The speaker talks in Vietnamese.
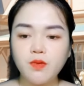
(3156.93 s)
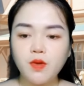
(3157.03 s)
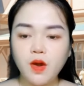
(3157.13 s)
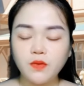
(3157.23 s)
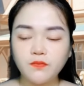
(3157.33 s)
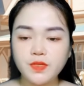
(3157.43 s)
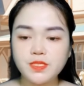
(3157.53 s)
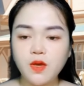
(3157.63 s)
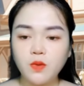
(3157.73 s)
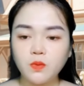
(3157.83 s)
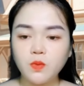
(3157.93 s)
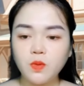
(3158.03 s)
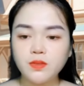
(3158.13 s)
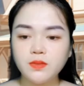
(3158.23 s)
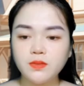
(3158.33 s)
anh tranh thủ thời gian
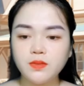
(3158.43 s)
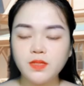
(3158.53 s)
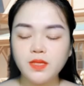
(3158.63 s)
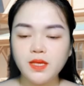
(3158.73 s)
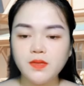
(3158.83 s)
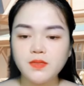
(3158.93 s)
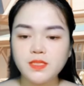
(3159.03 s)
về nhà một chuyến.